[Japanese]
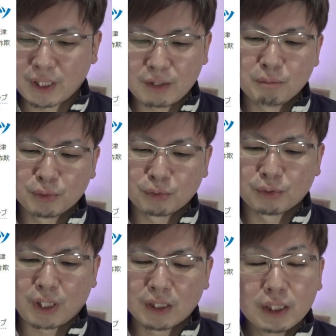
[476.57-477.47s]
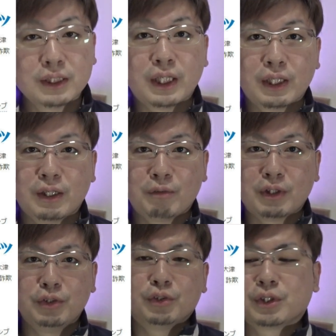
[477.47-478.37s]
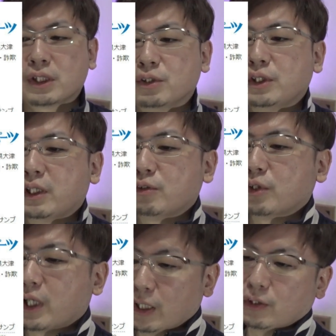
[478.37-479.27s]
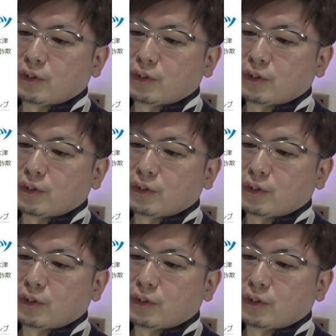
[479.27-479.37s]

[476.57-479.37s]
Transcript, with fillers: はい。もうちょっとかなりね、悪いニュースが続いているので、はい。